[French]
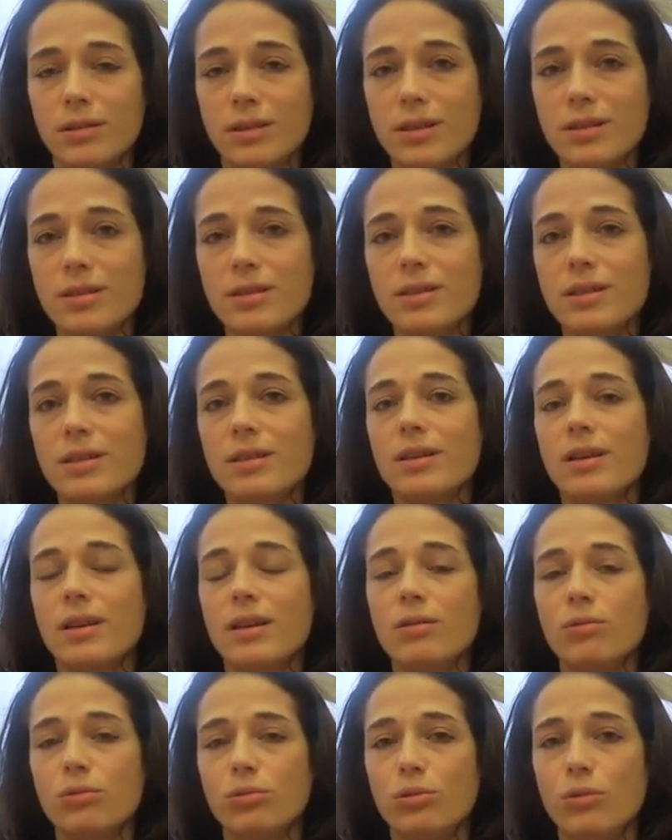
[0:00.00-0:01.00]

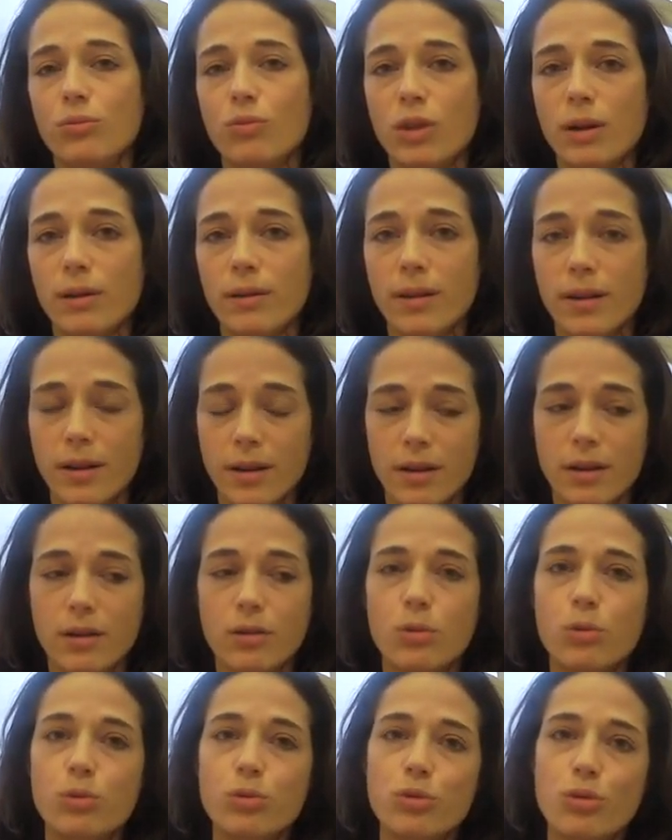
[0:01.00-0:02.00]
destinées, ou du moins
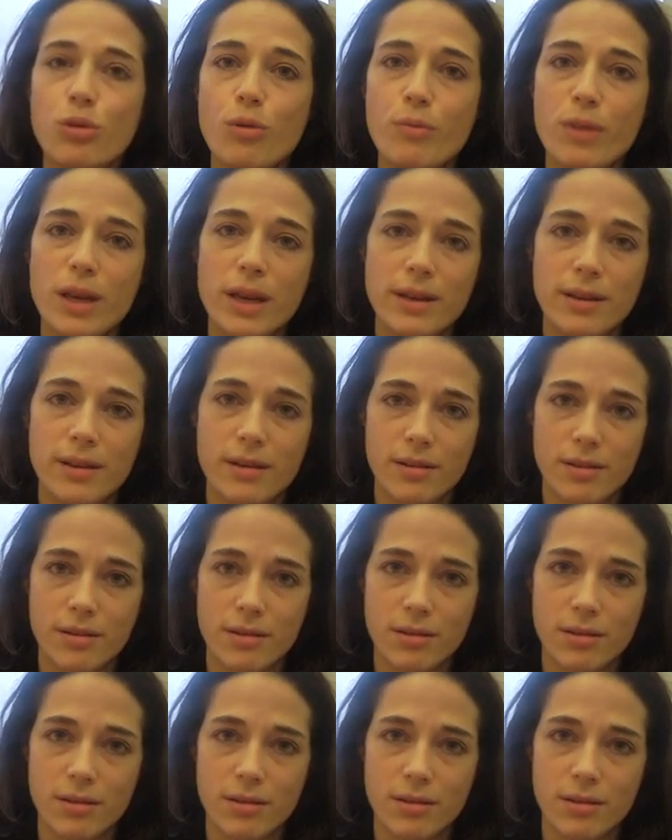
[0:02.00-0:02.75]
consommées